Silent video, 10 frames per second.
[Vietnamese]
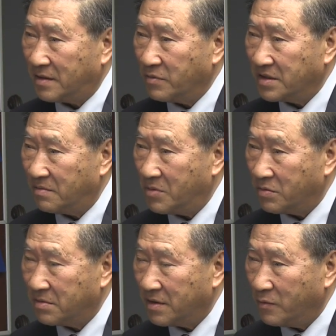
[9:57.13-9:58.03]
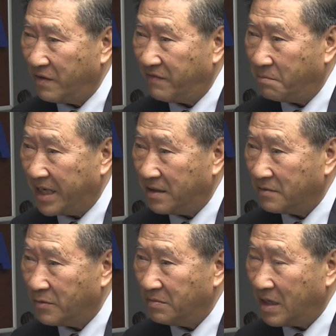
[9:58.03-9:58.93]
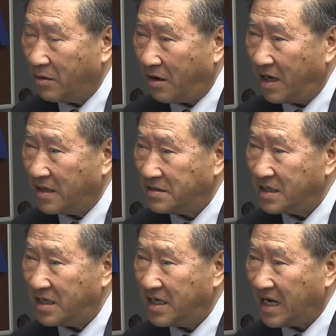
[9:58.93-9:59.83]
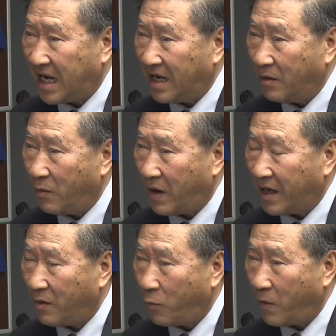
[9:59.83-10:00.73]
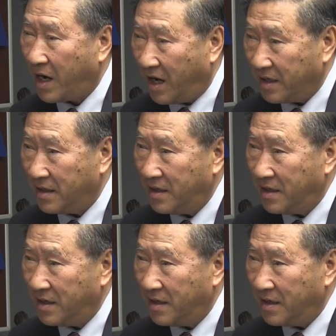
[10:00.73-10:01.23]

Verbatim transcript: tổng giám mục ờ, Nguyễn Văn Bình cũng đều nói là trước khi ngày ngày qua đời